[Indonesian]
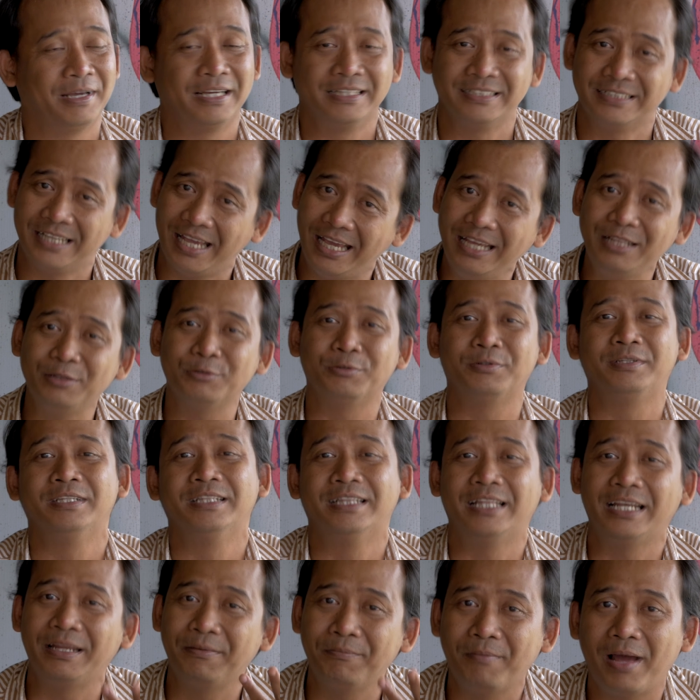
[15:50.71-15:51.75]
Bagi saya itu
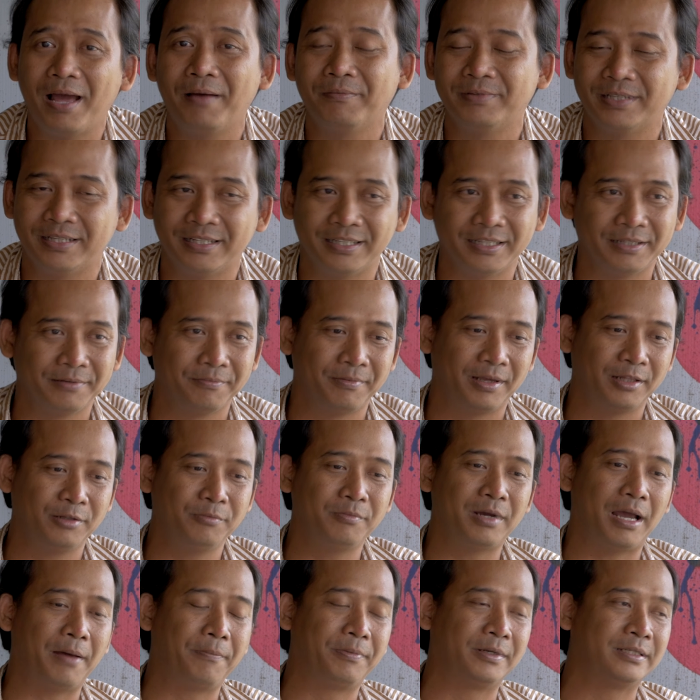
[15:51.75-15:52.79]
diterima bisa diterima itu
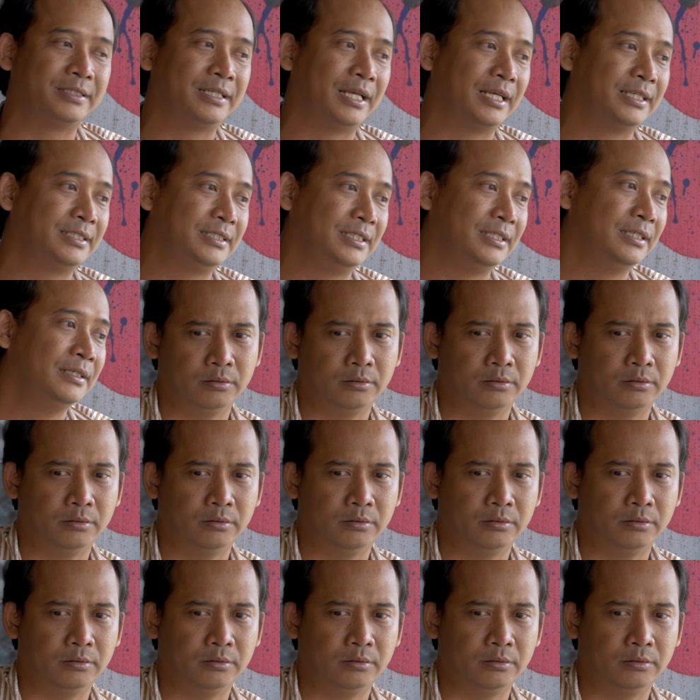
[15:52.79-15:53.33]
mengapresiasi.